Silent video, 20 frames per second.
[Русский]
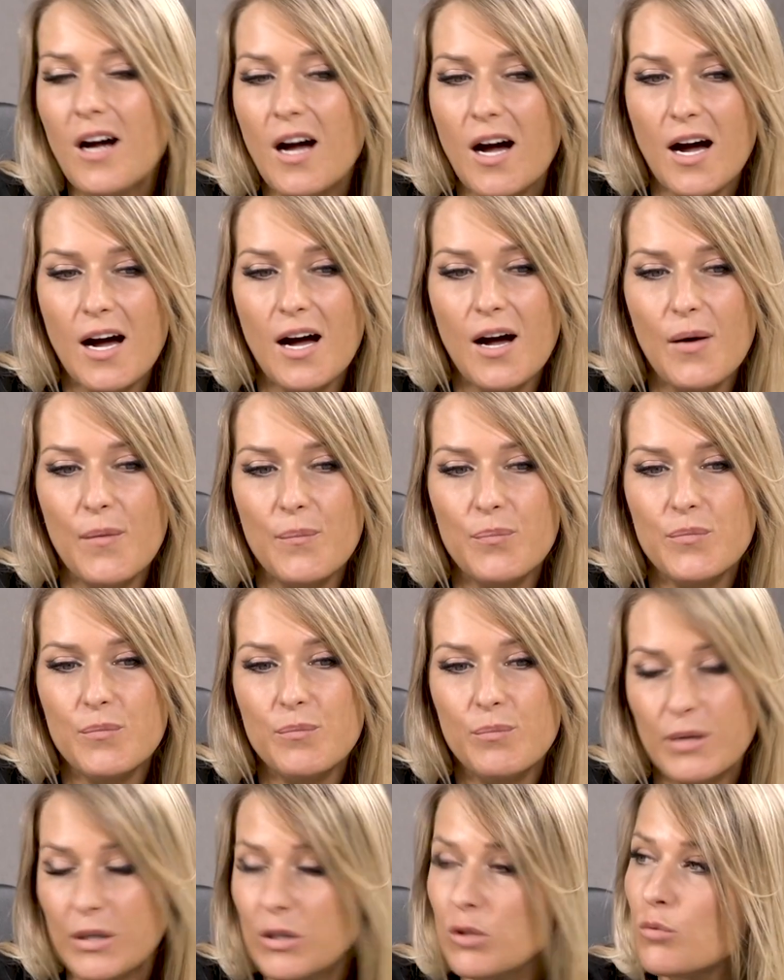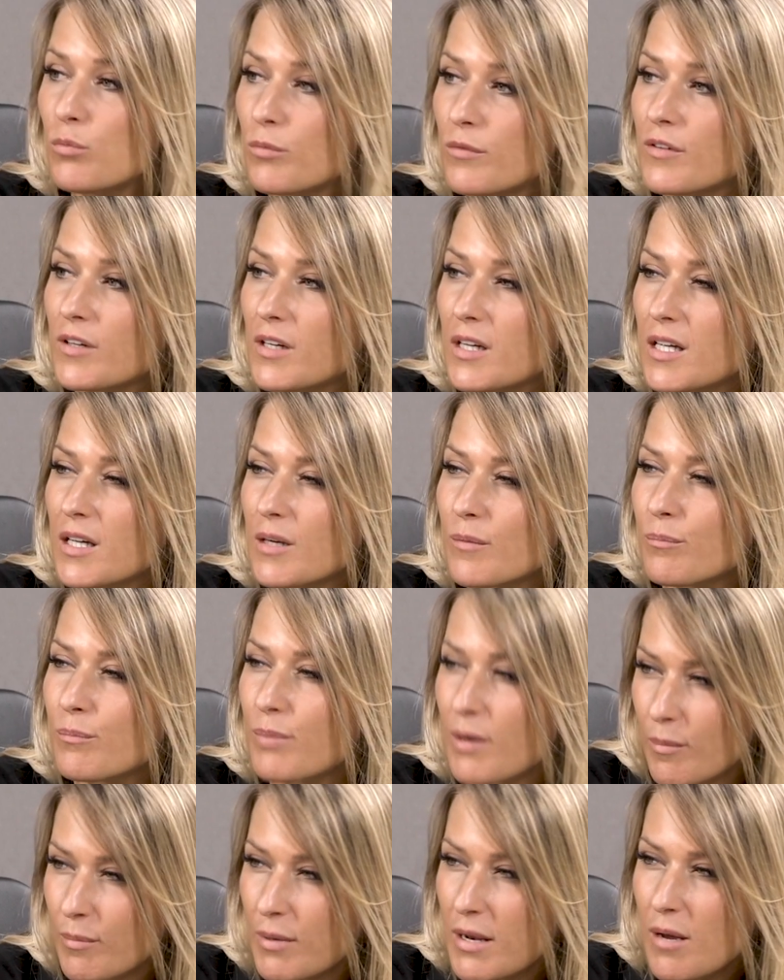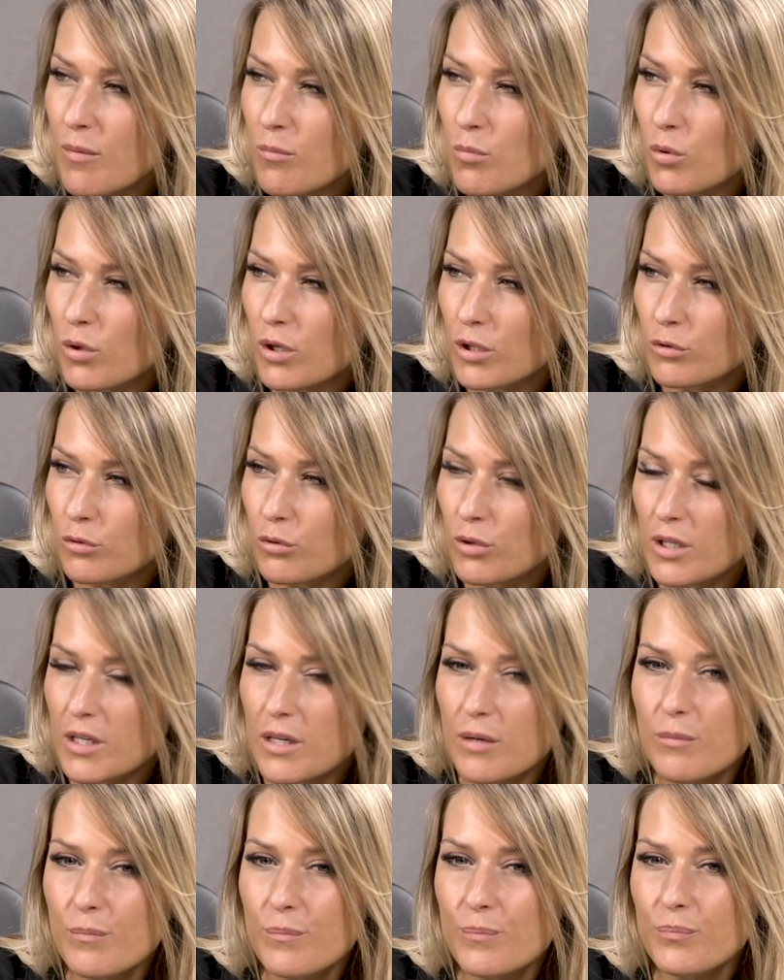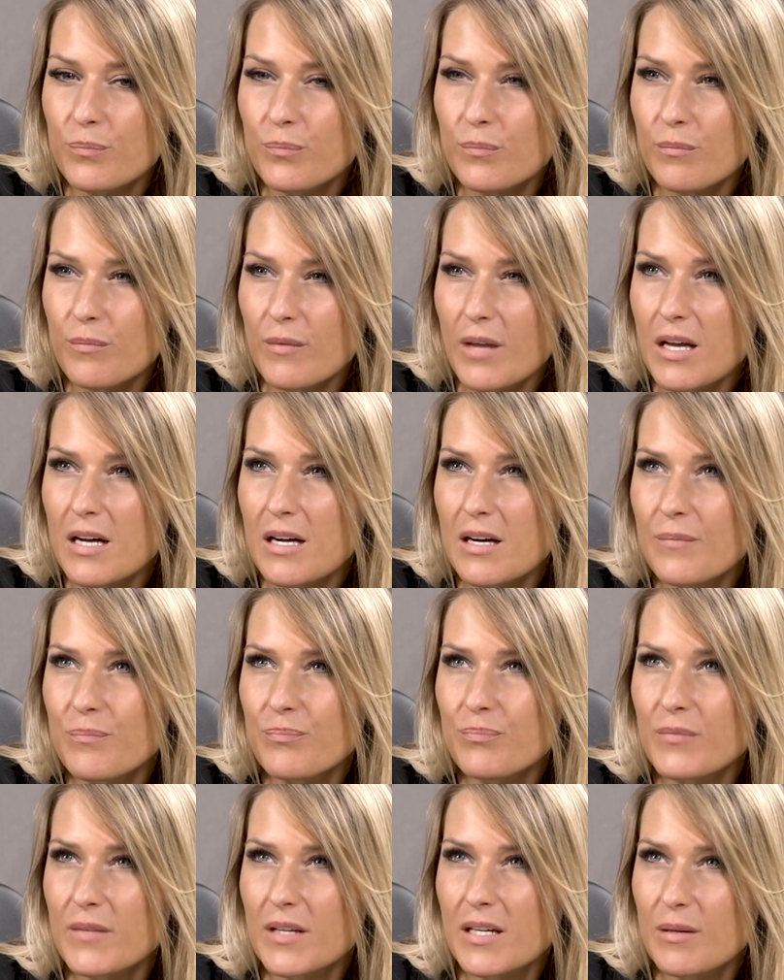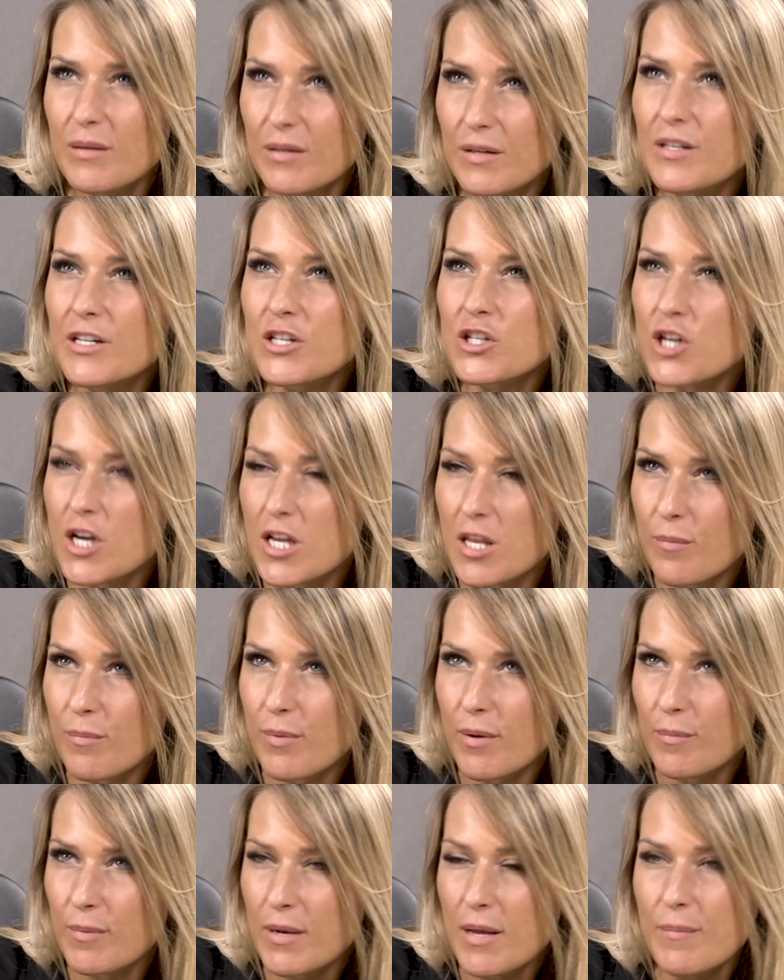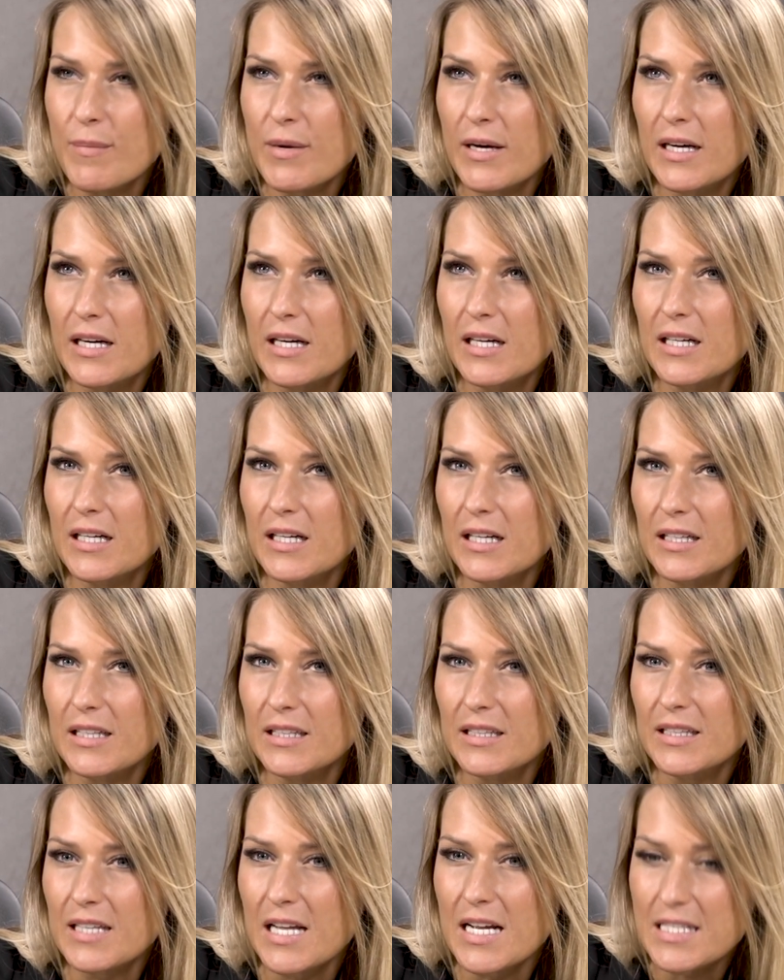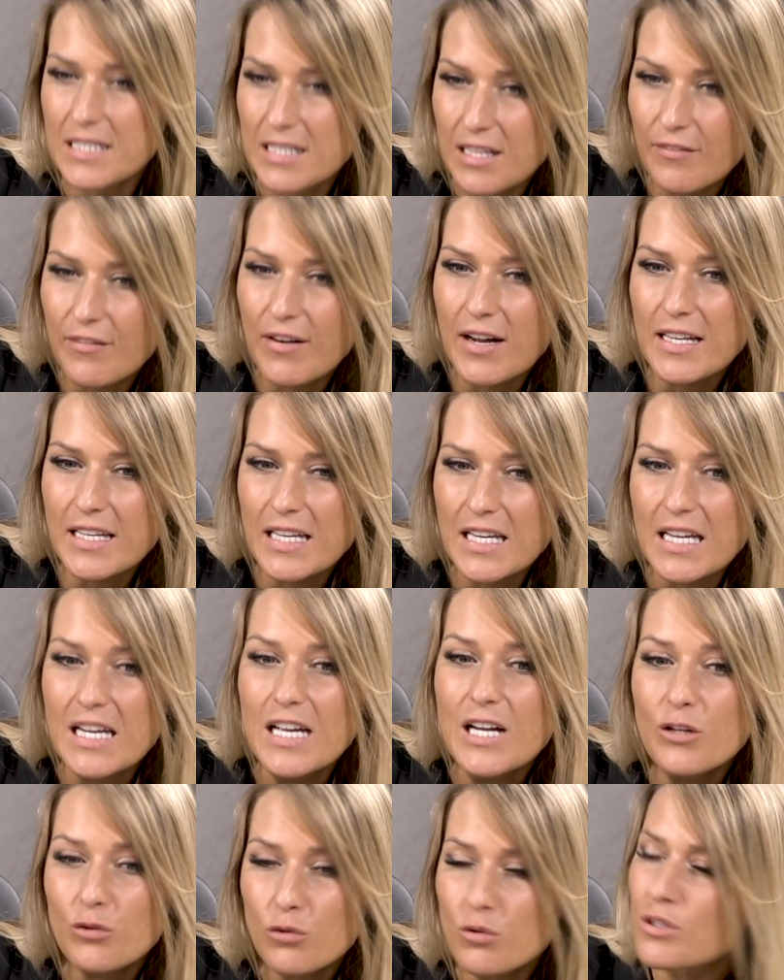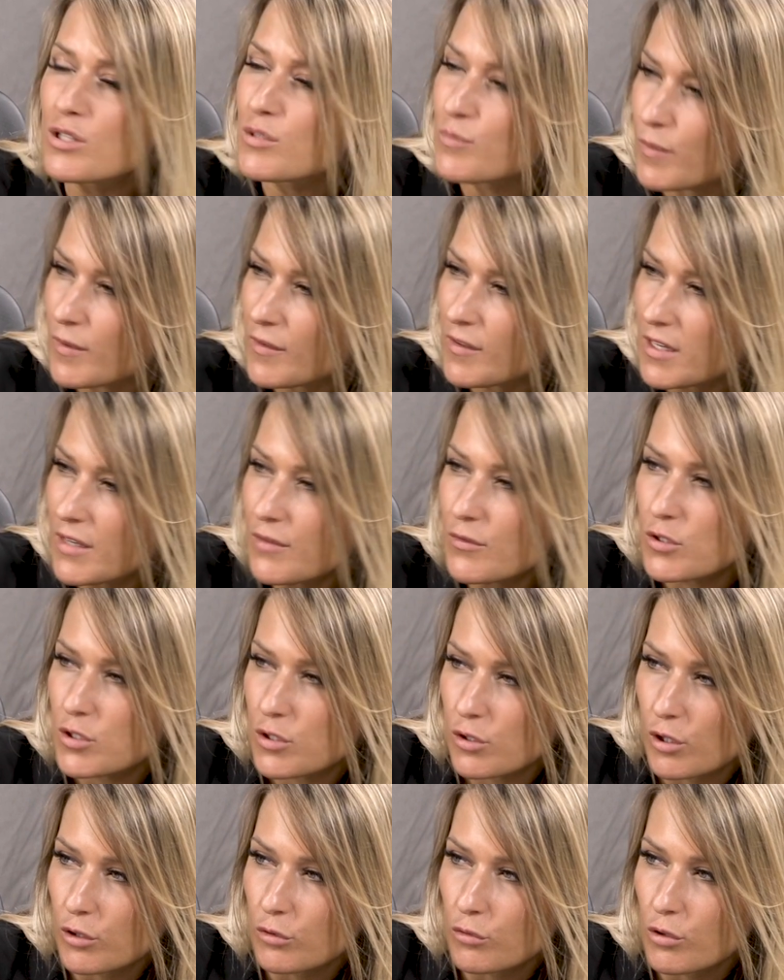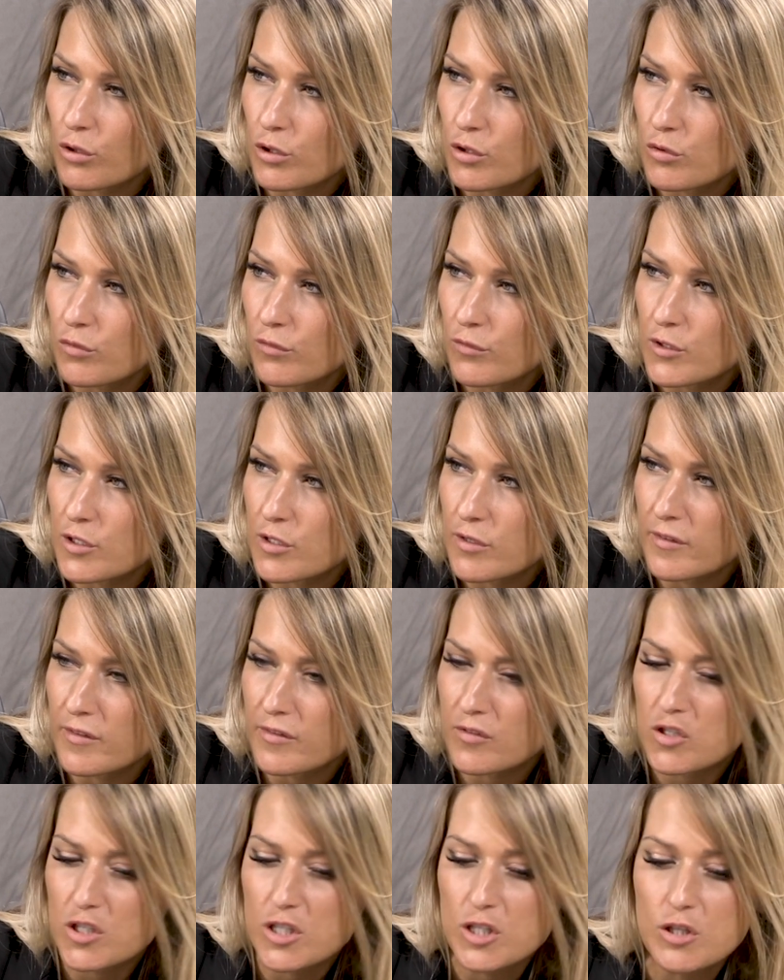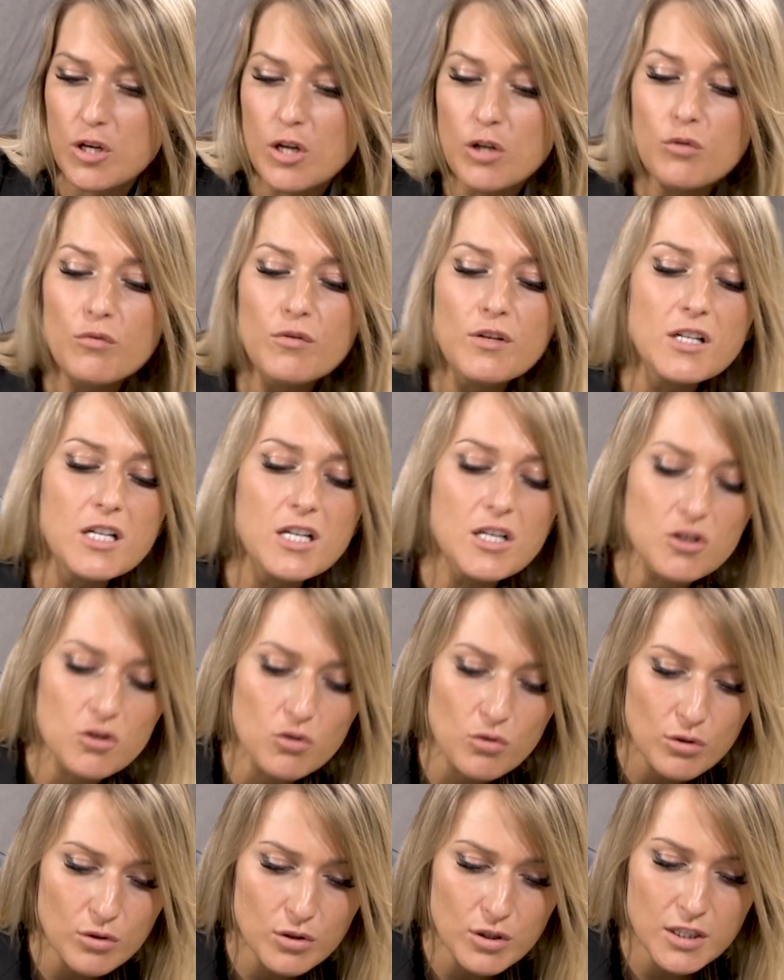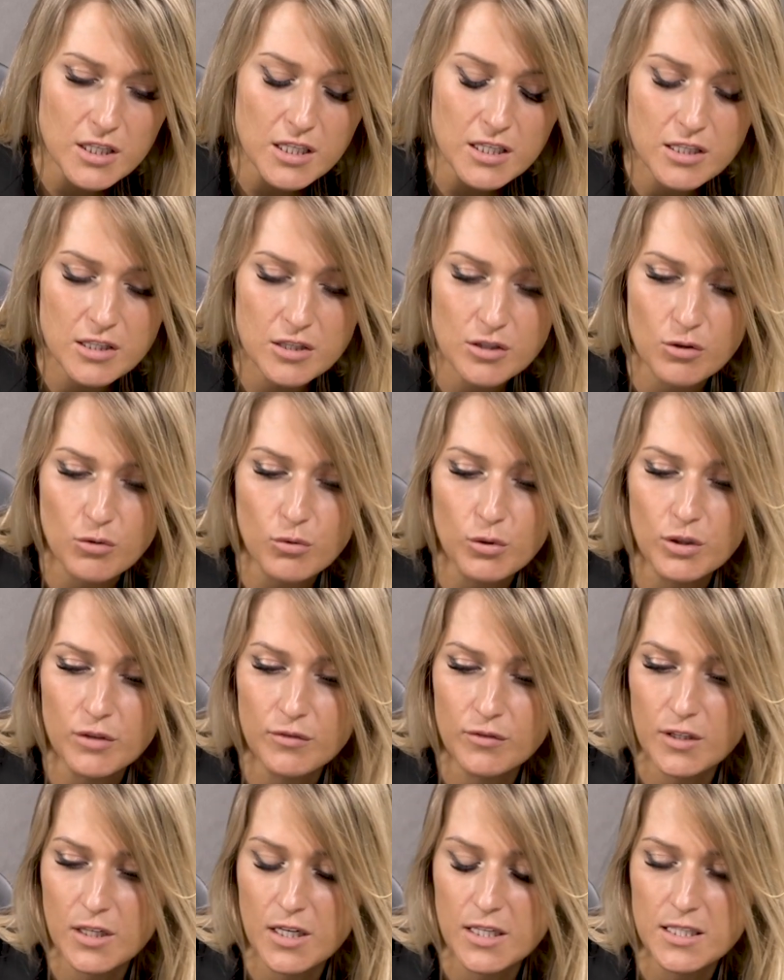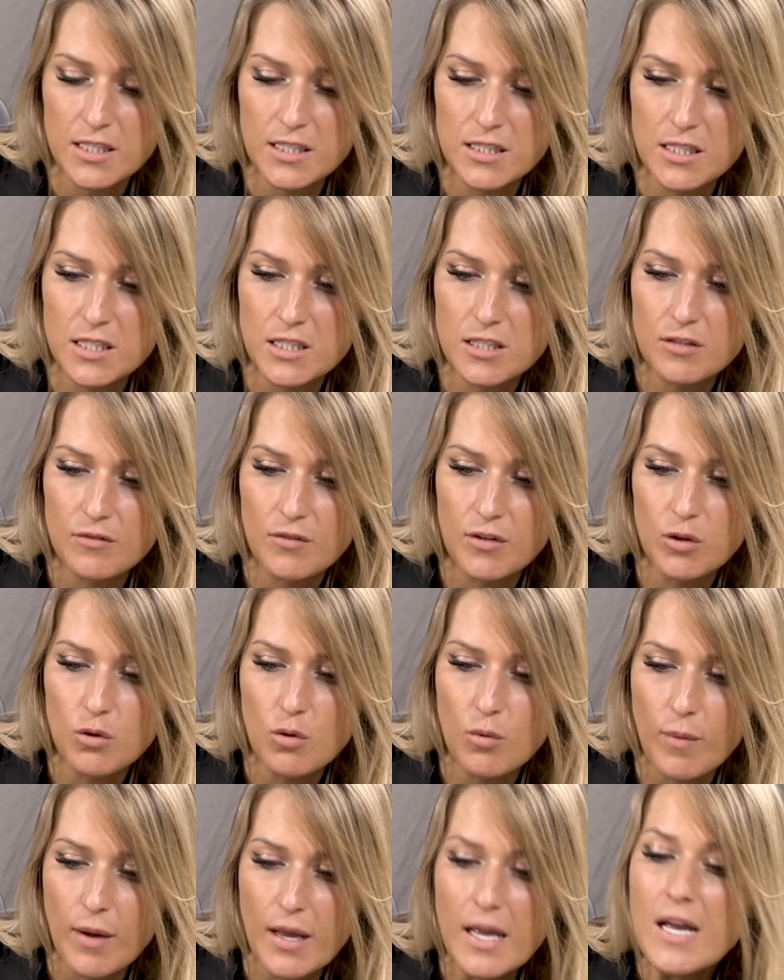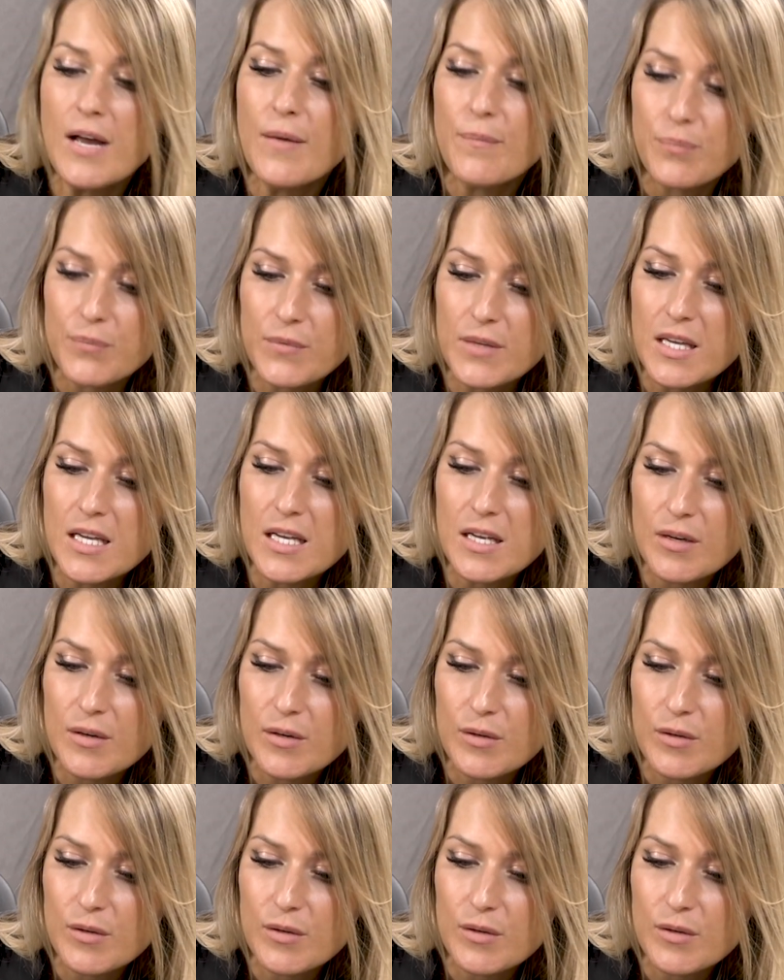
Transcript: а, придумывали проблему, которая решение проблемы э, на основании той несправедливости, которую они увидели в жизни. Они увидели, что дети-сироты, выходя из детского дома, не